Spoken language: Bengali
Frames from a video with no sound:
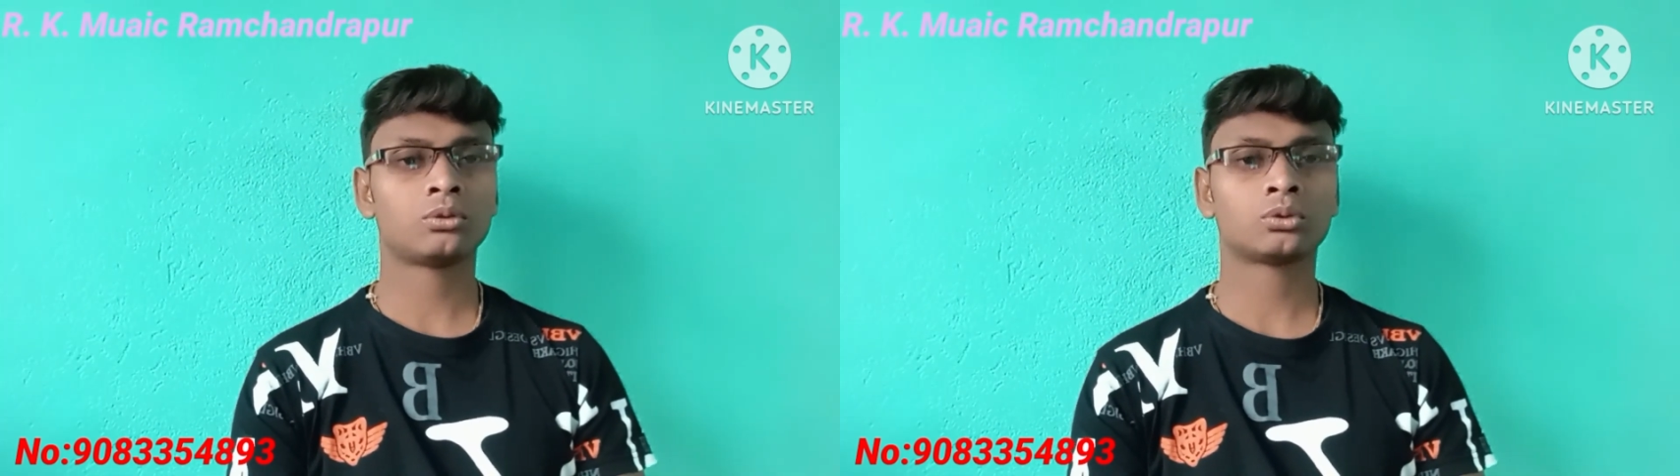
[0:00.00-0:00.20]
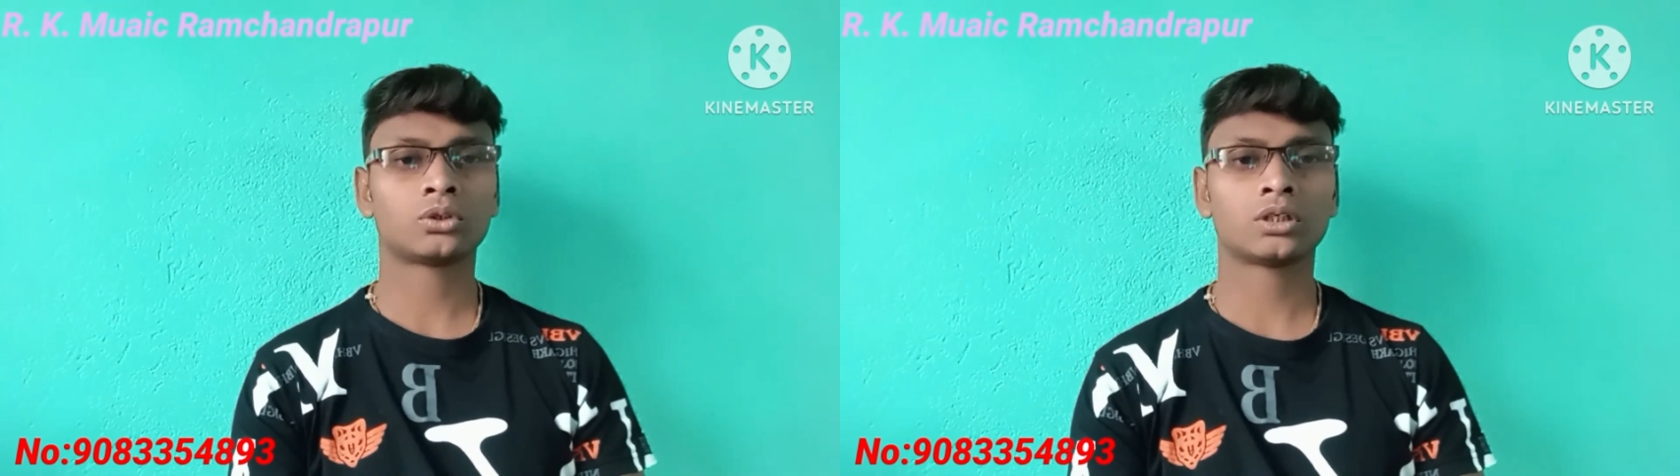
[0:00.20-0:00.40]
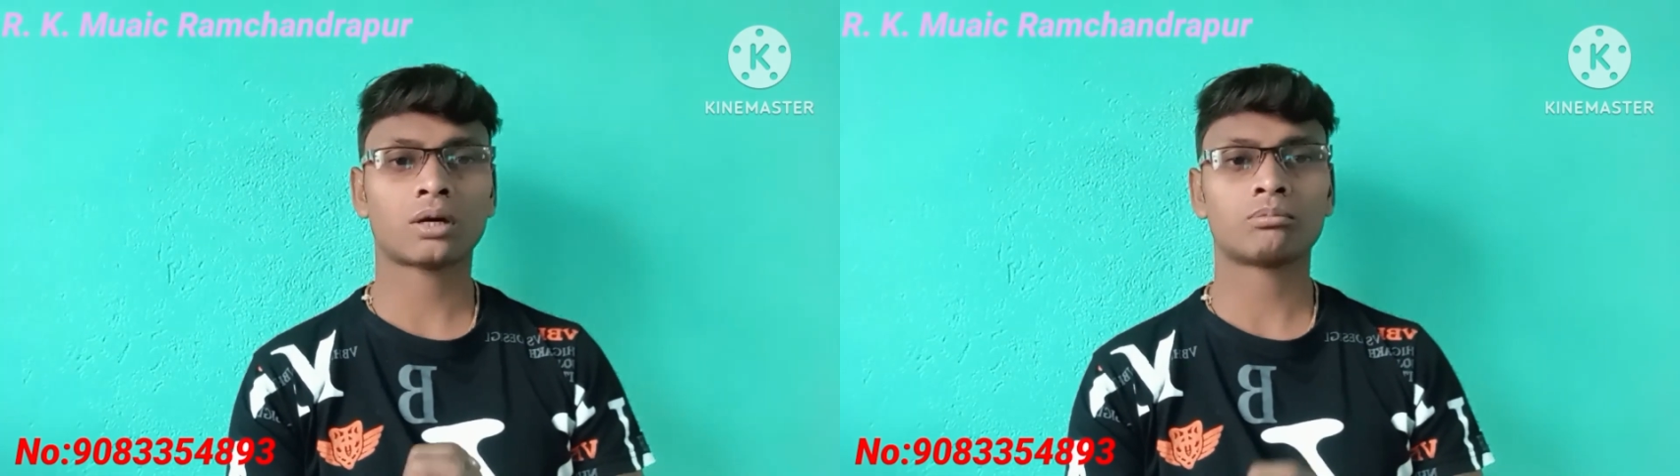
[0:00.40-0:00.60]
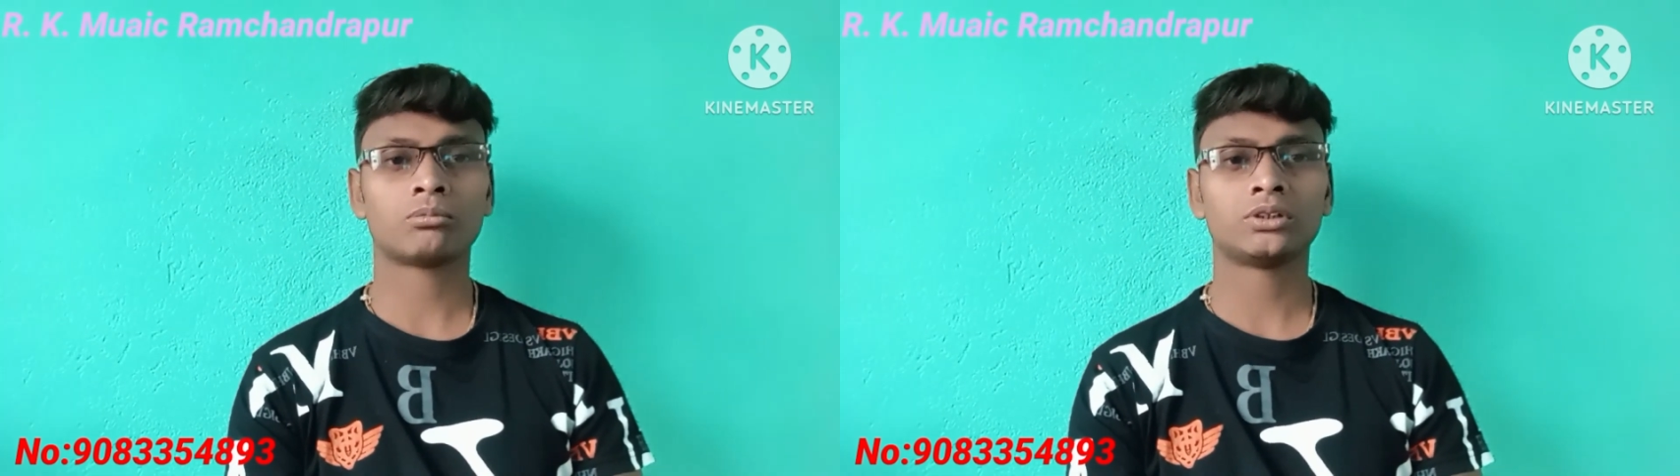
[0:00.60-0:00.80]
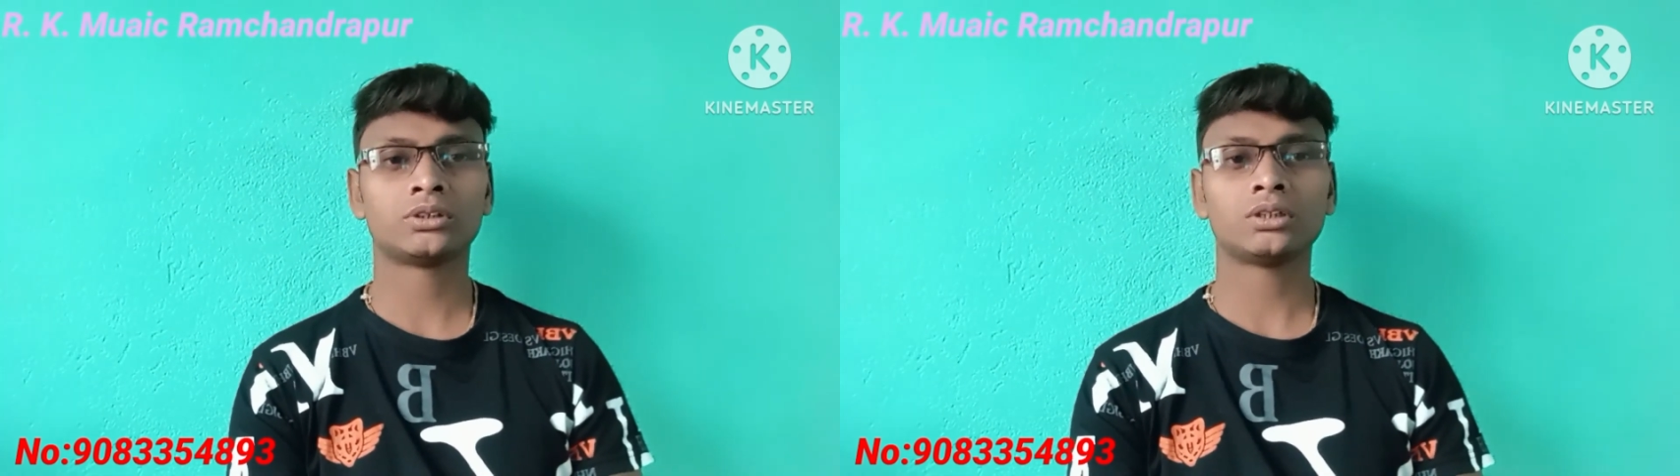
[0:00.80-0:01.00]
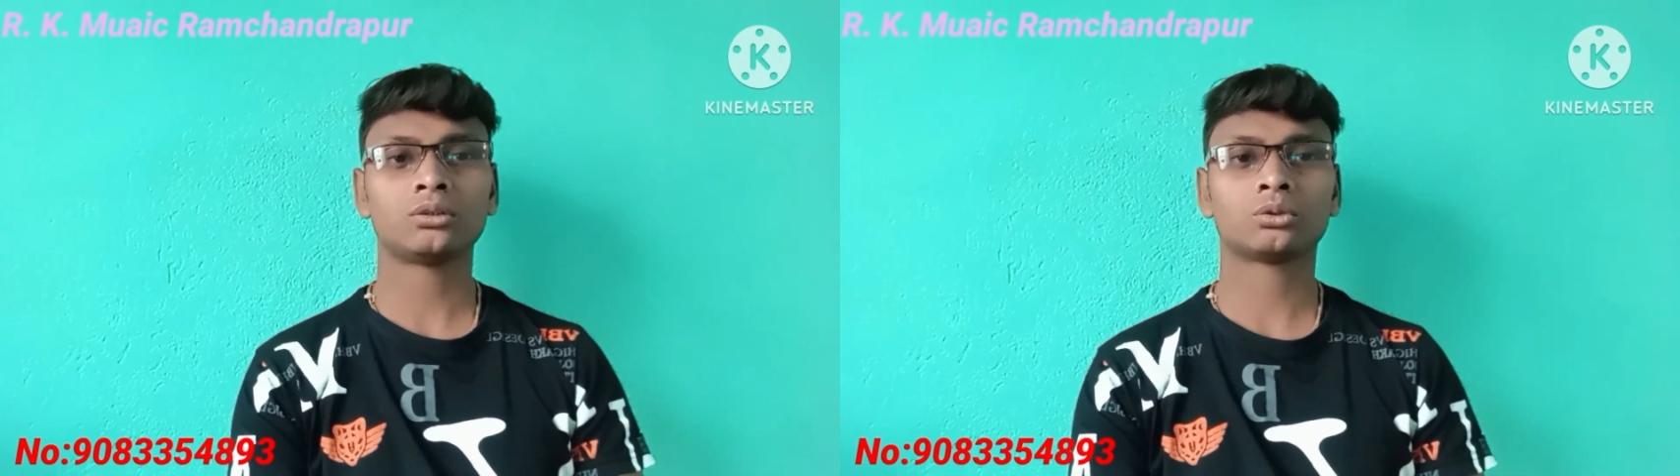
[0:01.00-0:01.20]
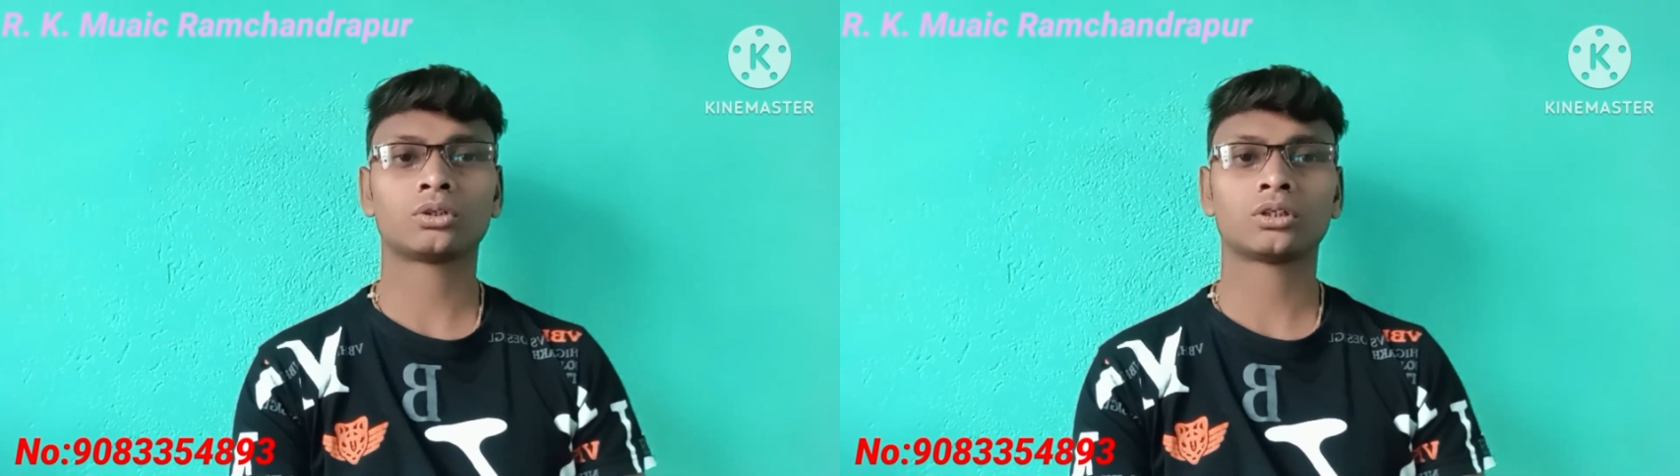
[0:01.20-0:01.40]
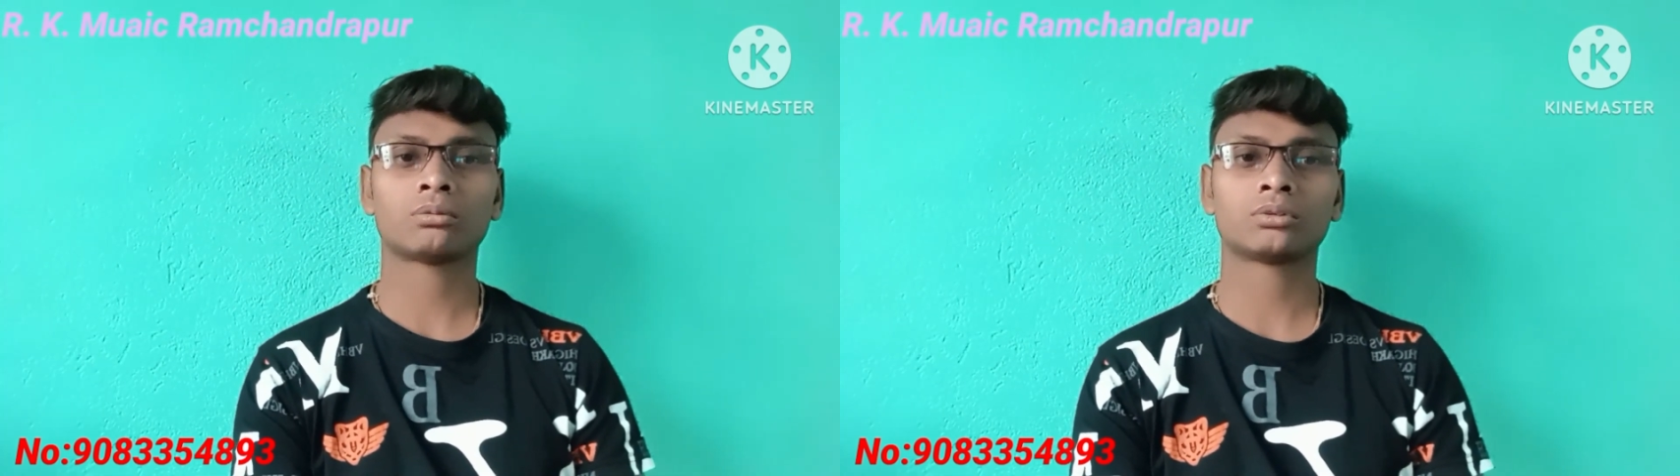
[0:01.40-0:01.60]
নতুনের দাম বলছে
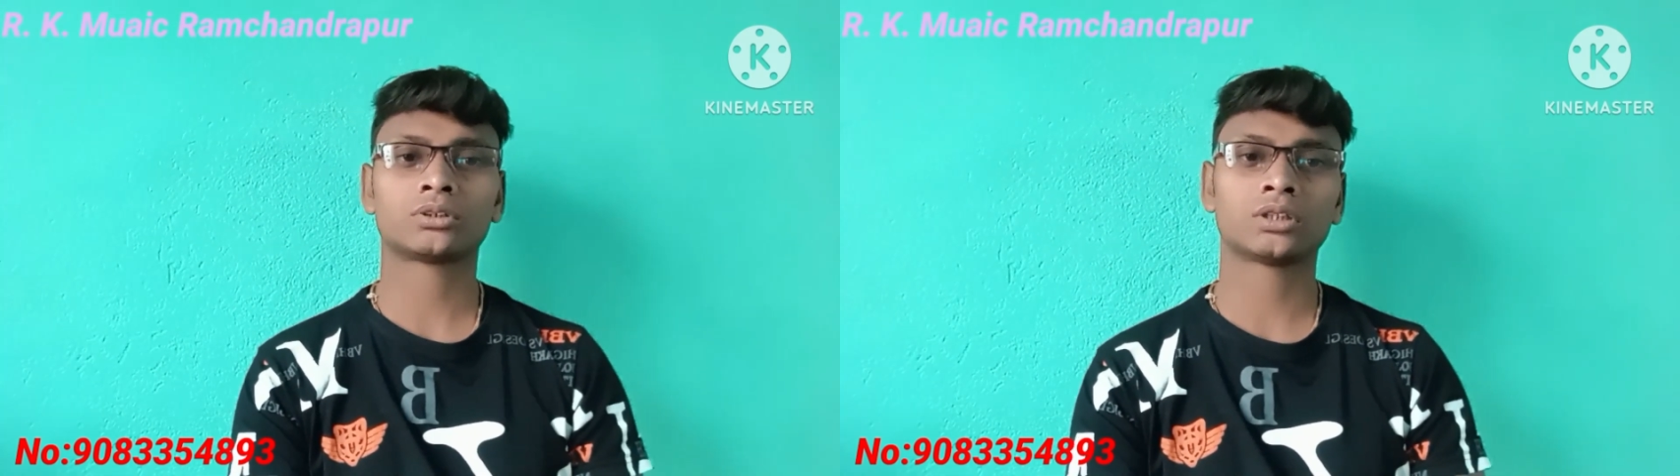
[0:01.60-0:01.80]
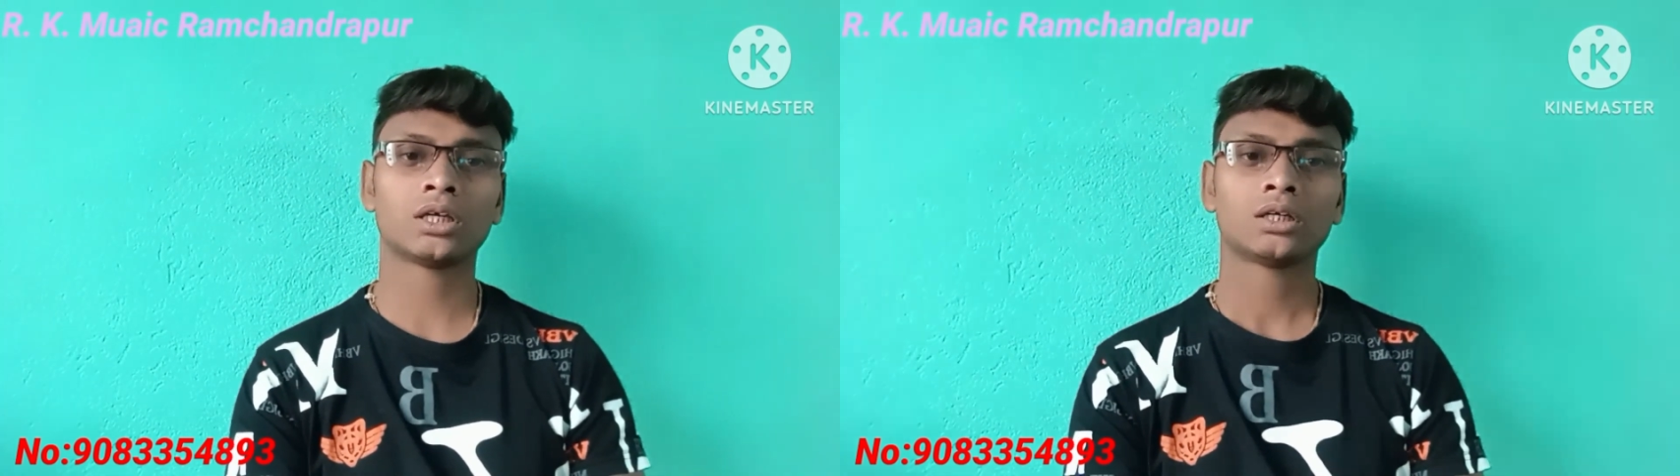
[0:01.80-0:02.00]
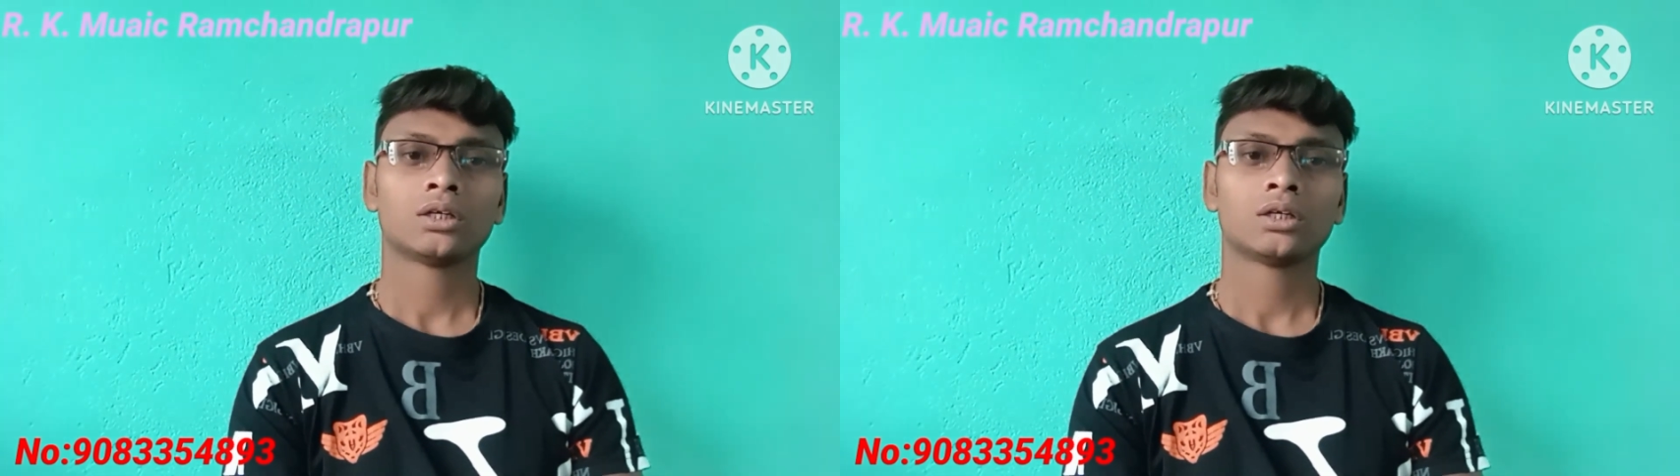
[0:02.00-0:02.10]
নতুনের দাম হচ্ছে